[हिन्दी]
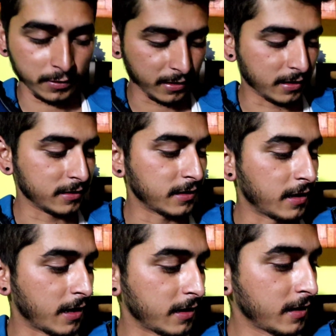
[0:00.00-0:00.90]
कोई दिक्कत
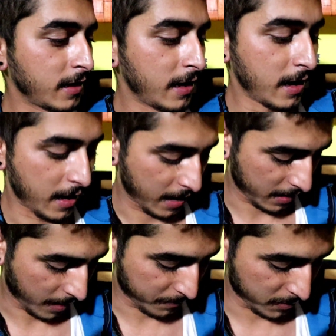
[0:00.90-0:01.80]
नहीं आ रही
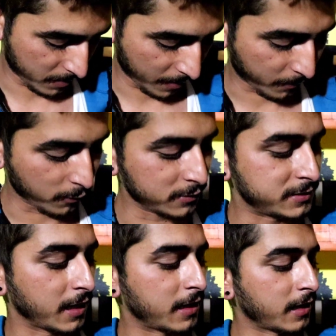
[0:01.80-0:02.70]
एंड अभी मैं आपको
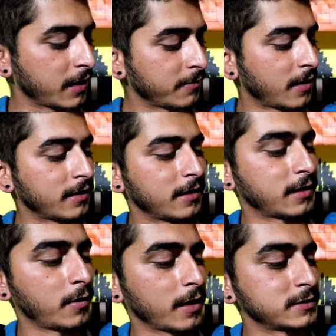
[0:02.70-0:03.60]
चेक करके बता
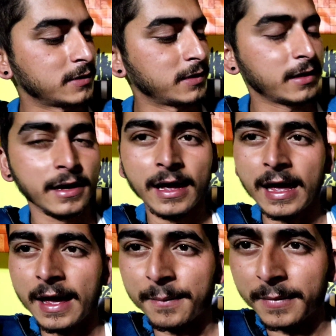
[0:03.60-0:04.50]
देता हूँ एक्चुअली
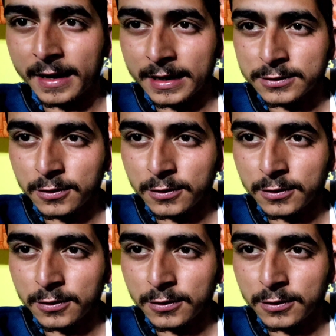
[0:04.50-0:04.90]
मेरा